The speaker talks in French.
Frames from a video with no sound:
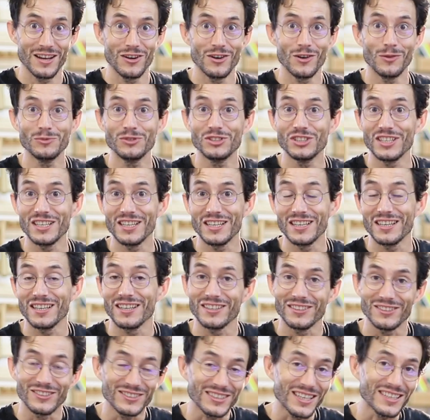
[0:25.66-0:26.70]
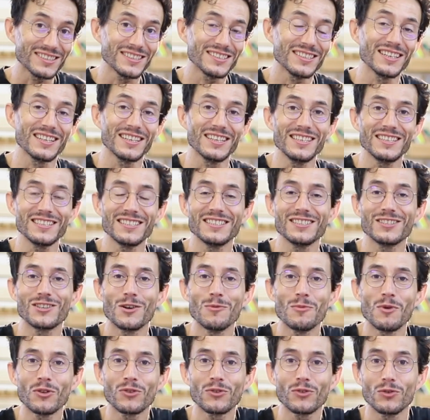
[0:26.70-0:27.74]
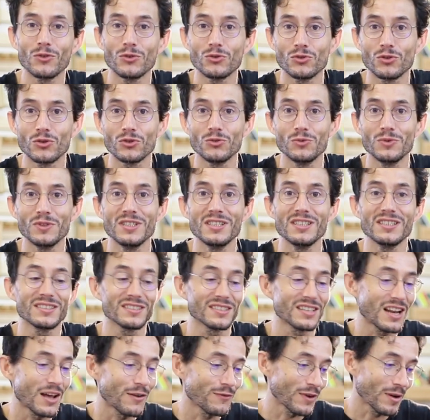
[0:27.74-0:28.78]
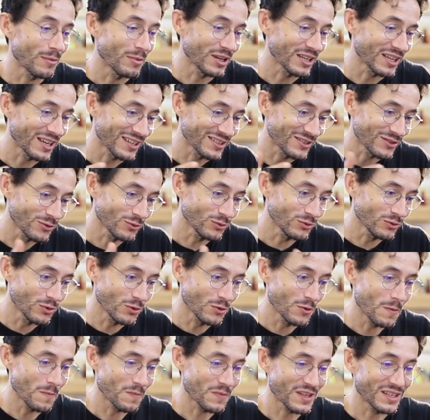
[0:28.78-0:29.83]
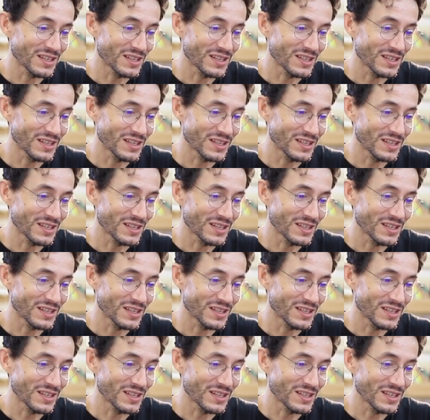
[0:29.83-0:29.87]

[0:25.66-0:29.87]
L'objet de cette série qui commence aujourd'hui, c'est la fabrication de